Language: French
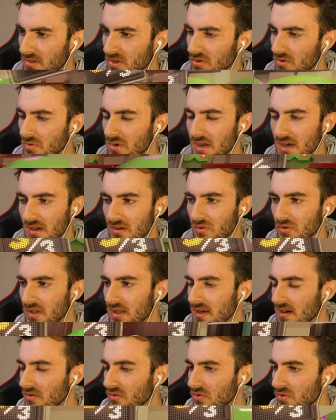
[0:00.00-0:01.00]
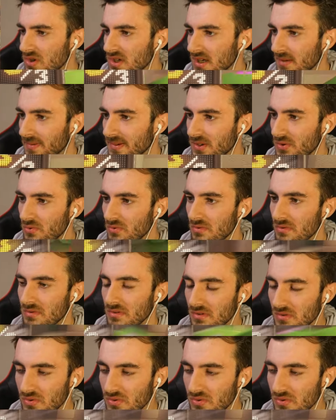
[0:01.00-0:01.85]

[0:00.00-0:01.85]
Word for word: Mais genre, ouais, la route claire de lune, j'ai l'impression...